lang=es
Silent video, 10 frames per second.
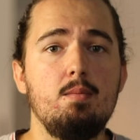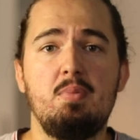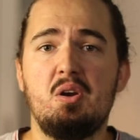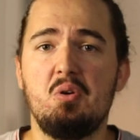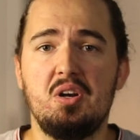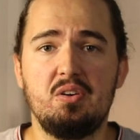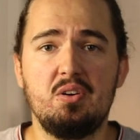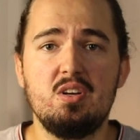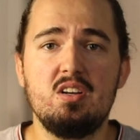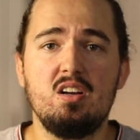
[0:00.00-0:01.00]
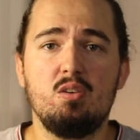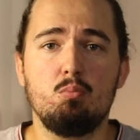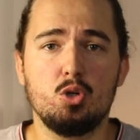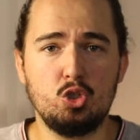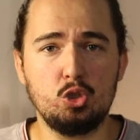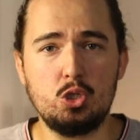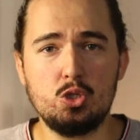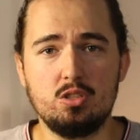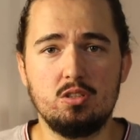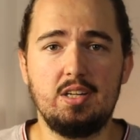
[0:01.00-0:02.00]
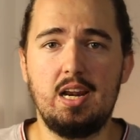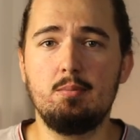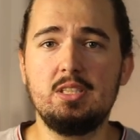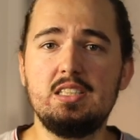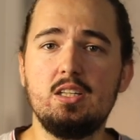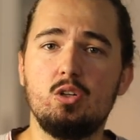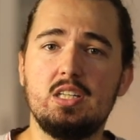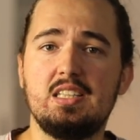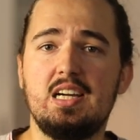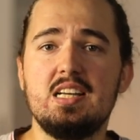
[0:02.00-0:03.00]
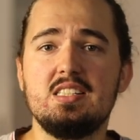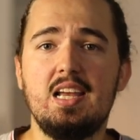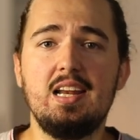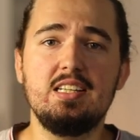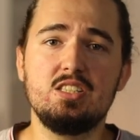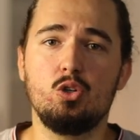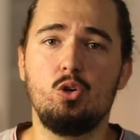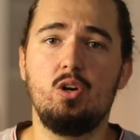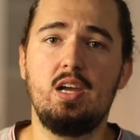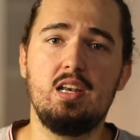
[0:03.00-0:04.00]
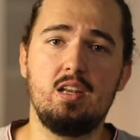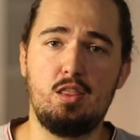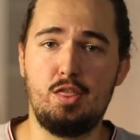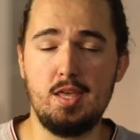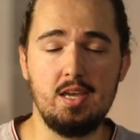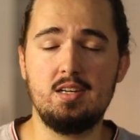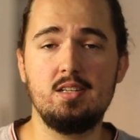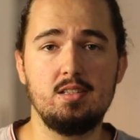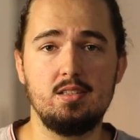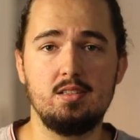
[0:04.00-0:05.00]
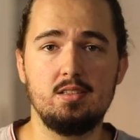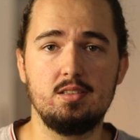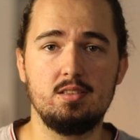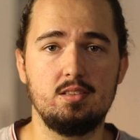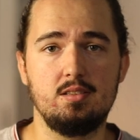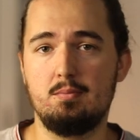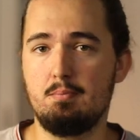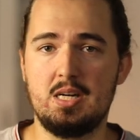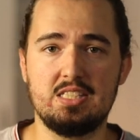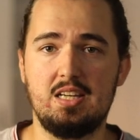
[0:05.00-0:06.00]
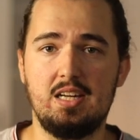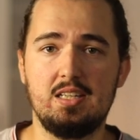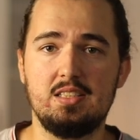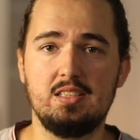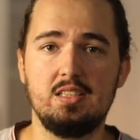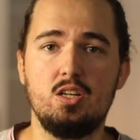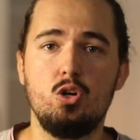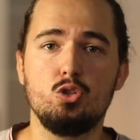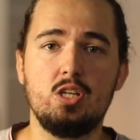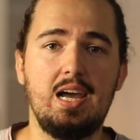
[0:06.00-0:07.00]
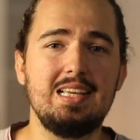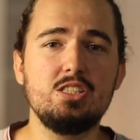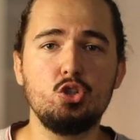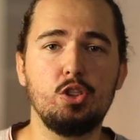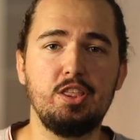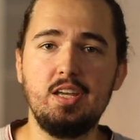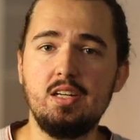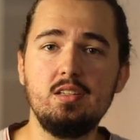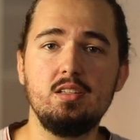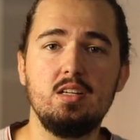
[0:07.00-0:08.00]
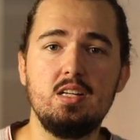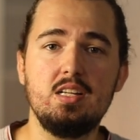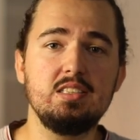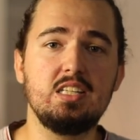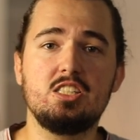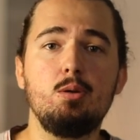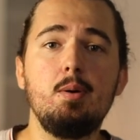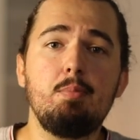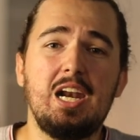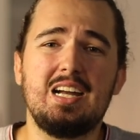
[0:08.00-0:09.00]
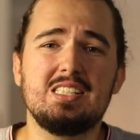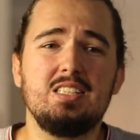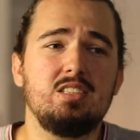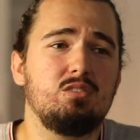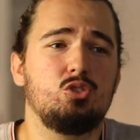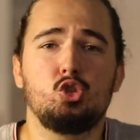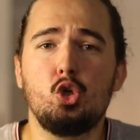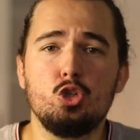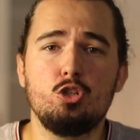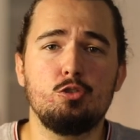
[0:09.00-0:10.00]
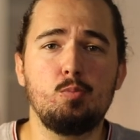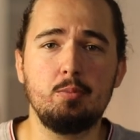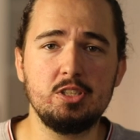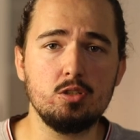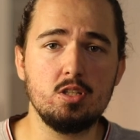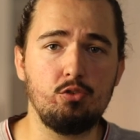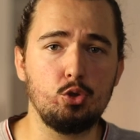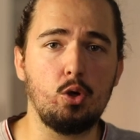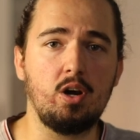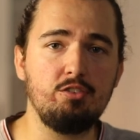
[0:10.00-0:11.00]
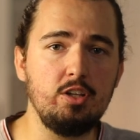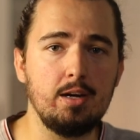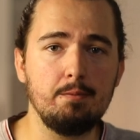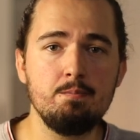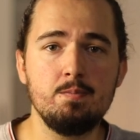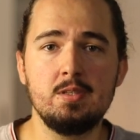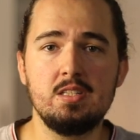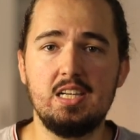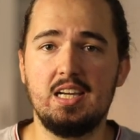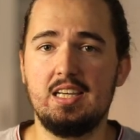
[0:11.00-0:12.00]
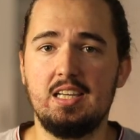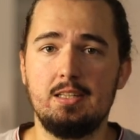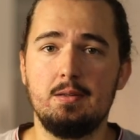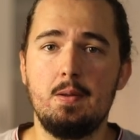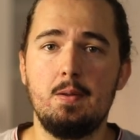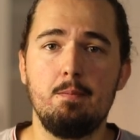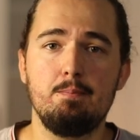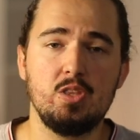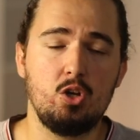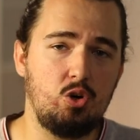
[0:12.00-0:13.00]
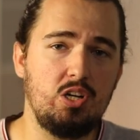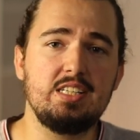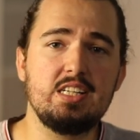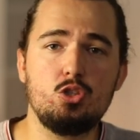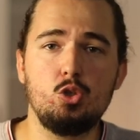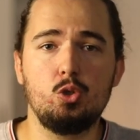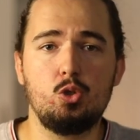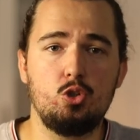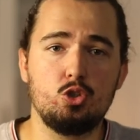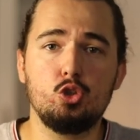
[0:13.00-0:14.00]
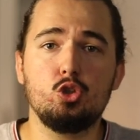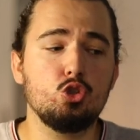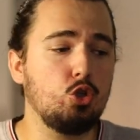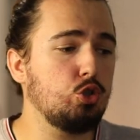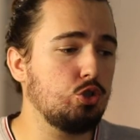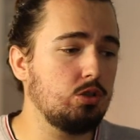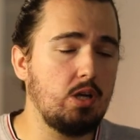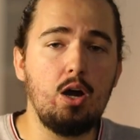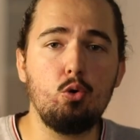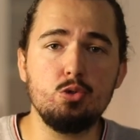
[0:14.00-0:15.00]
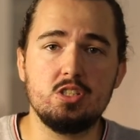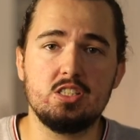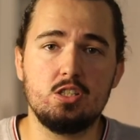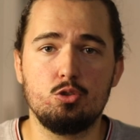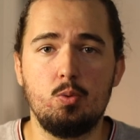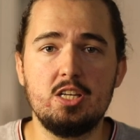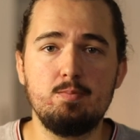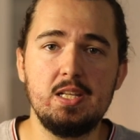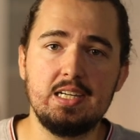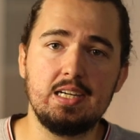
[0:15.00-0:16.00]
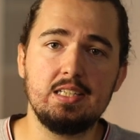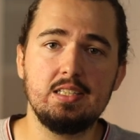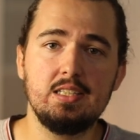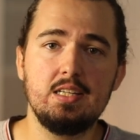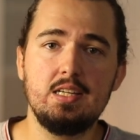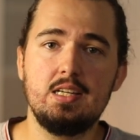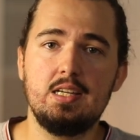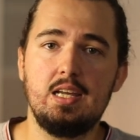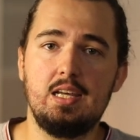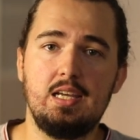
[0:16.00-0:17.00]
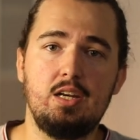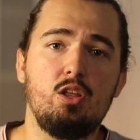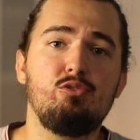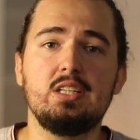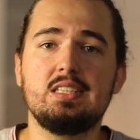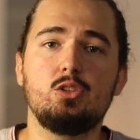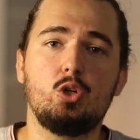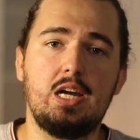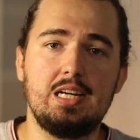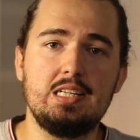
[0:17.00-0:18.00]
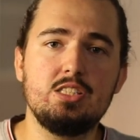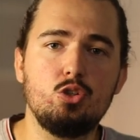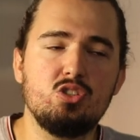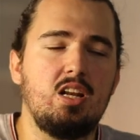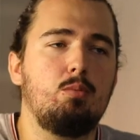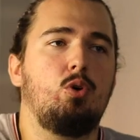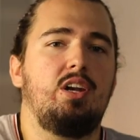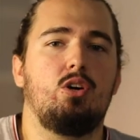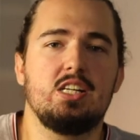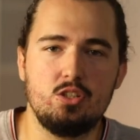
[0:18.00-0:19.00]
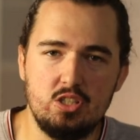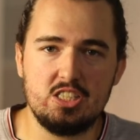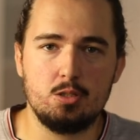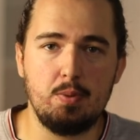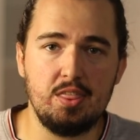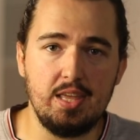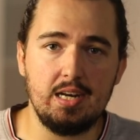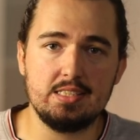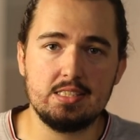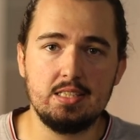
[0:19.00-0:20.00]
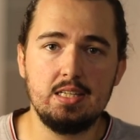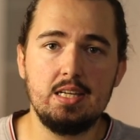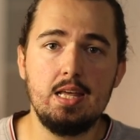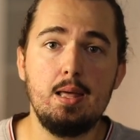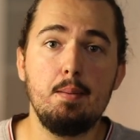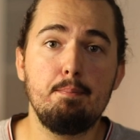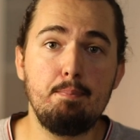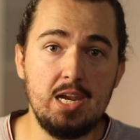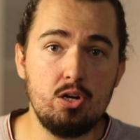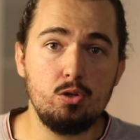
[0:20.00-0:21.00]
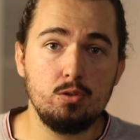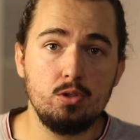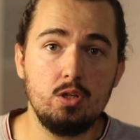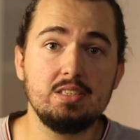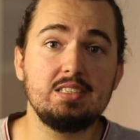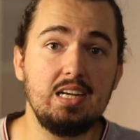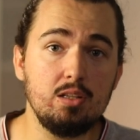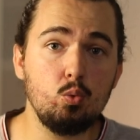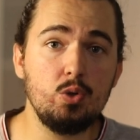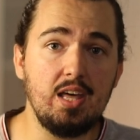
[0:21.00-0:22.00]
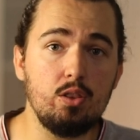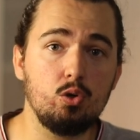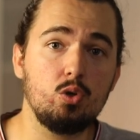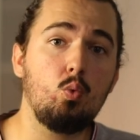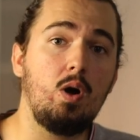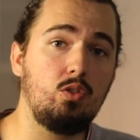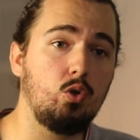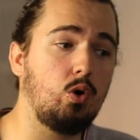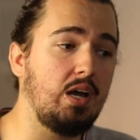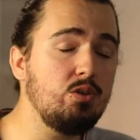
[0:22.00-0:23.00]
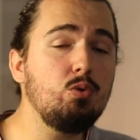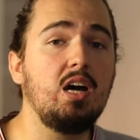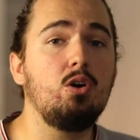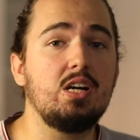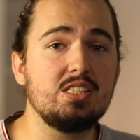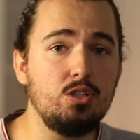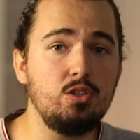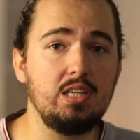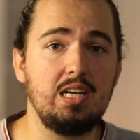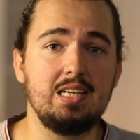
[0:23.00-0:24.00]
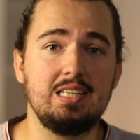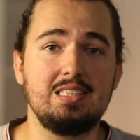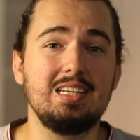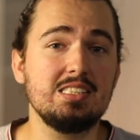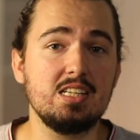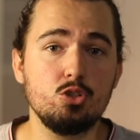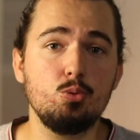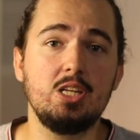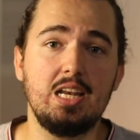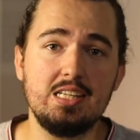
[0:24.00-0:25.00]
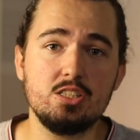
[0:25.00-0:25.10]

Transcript: Pero bueno, vosotros realmente con que tengáis el ISO en 100 bastará. O sea, ISO 100 te sirve para casi todos los momentos de fotografía, ya que con el resto, con los otros dos ajustes que os voy a explicar, eh, no hace falta tocar el ISO salvo en ocasiones especiales. Pero tened cuidado, cuando hay una ocasión en la que tenéis que subir el